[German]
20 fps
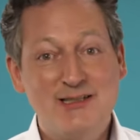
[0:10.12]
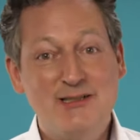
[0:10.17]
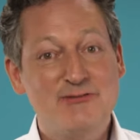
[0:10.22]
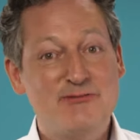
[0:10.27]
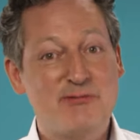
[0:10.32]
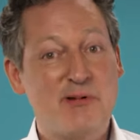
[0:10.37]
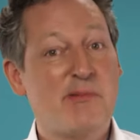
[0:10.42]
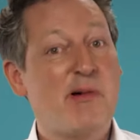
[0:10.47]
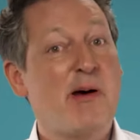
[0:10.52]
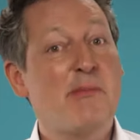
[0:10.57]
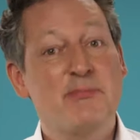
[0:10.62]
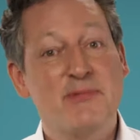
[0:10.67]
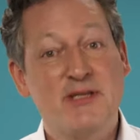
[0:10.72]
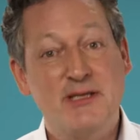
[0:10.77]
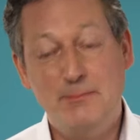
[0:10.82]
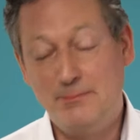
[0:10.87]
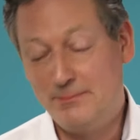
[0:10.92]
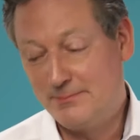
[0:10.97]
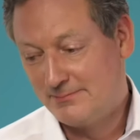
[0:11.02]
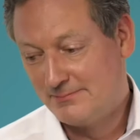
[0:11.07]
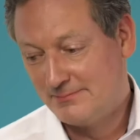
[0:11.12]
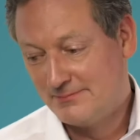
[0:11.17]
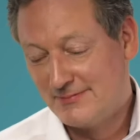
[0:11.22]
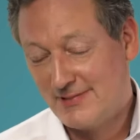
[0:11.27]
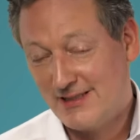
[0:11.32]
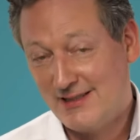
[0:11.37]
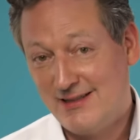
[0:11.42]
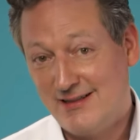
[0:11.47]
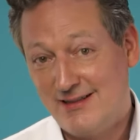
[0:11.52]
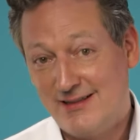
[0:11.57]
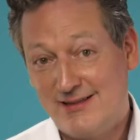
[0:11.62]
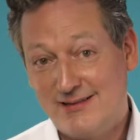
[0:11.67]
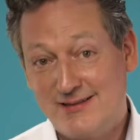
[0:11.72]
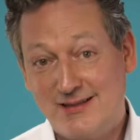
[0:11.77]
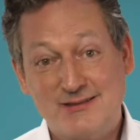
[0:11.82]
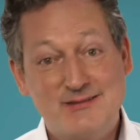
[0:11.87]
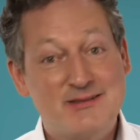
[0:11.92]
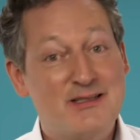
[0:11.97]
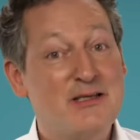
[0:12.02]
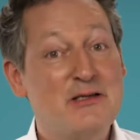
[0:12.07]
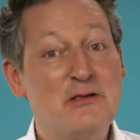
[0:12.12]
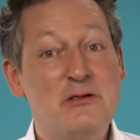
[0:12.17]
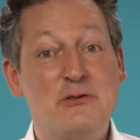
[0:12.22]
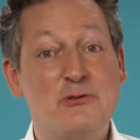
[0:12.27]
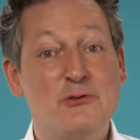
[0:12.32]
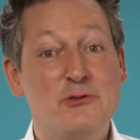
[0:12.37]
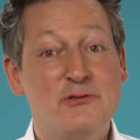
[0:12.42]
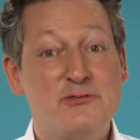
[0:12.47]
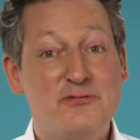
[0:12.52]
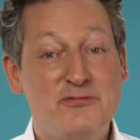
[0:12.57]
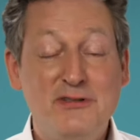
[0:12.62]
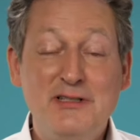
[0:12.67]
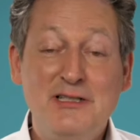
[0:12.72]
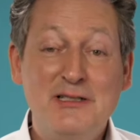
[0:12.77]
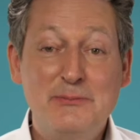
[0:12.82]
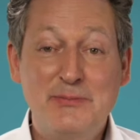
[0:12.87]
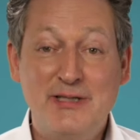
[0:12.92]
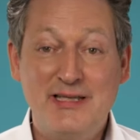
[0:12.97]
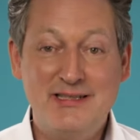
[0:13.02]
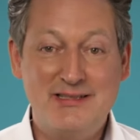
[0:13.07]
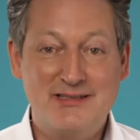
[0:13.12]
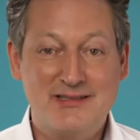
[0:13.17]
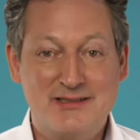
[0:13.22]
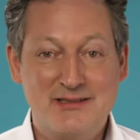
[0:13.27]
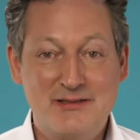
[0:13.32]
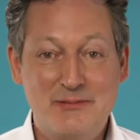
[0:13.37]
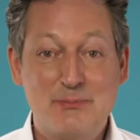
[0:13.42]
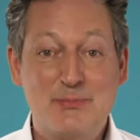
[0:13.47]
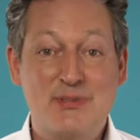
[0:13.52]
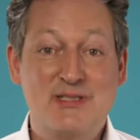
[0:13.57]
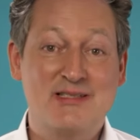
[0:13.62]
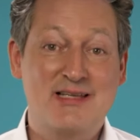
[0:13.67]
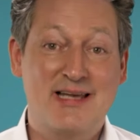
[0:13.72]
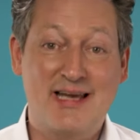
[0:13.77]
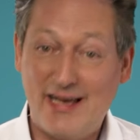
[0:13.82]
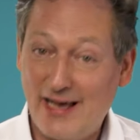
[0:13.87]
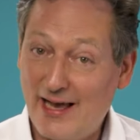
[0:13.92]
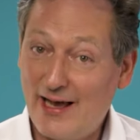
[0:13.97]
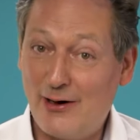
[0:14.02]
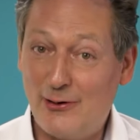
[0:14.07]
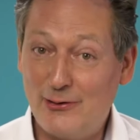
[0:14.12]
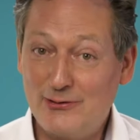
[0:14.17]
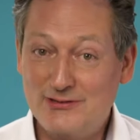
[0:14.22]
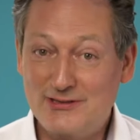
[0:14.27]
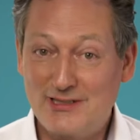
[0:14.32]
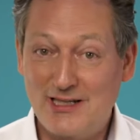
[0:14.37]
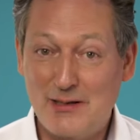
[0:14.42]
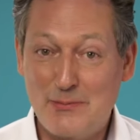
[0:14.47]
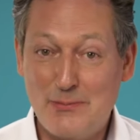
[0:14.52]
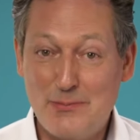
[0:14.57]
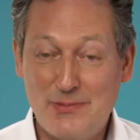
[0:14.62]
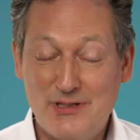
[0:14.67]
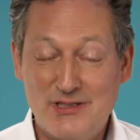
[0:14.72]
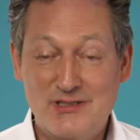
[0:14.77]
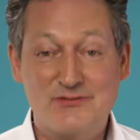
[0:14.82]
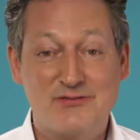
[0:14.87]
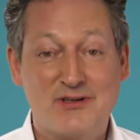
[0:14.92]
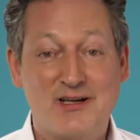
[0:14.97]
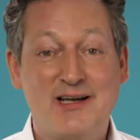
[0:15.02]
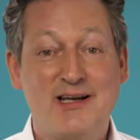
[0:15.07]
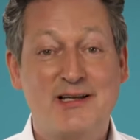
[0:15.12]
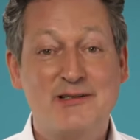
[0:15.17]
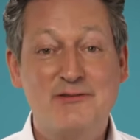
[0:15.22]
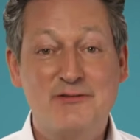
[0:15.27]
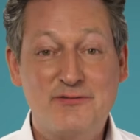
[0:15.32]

hilft beim Abnehmen. Das ging durch viele Medien, bis herauskam, es war ein